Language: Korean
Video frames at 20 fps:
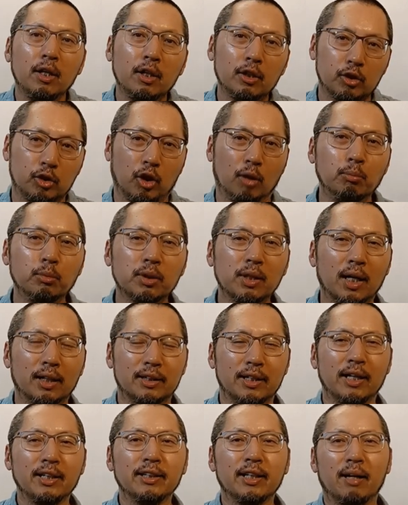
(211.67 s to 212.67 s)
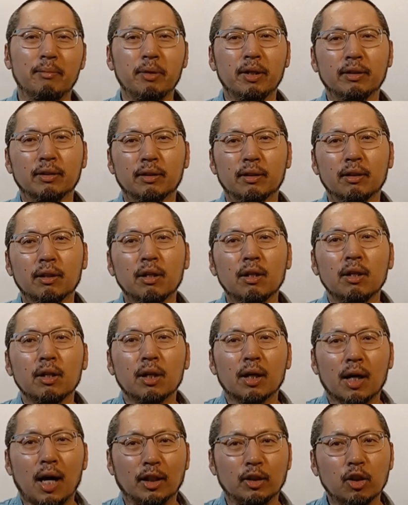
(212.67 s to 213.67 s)
전문가들에 의하면
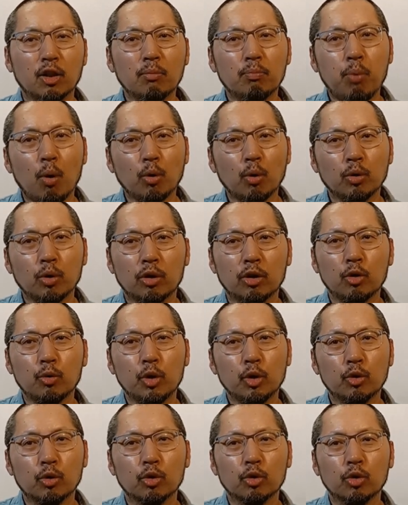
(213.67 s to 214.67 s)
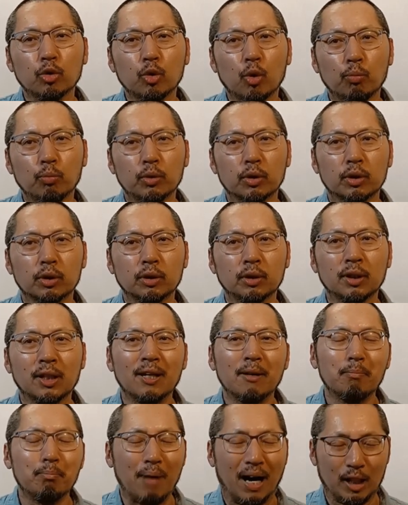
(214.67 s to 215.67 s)
가정폭력을 휘두르는 놈들은
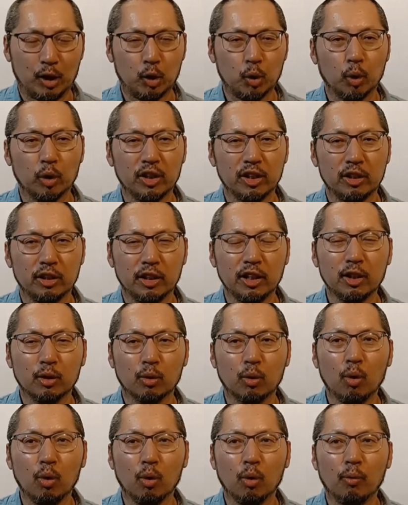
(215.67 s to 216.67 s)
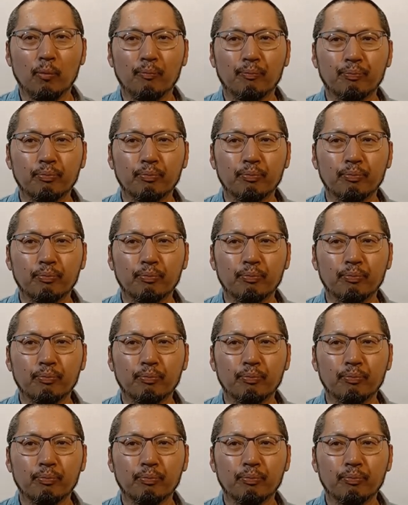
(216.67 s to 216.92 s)
마초 기질이 있고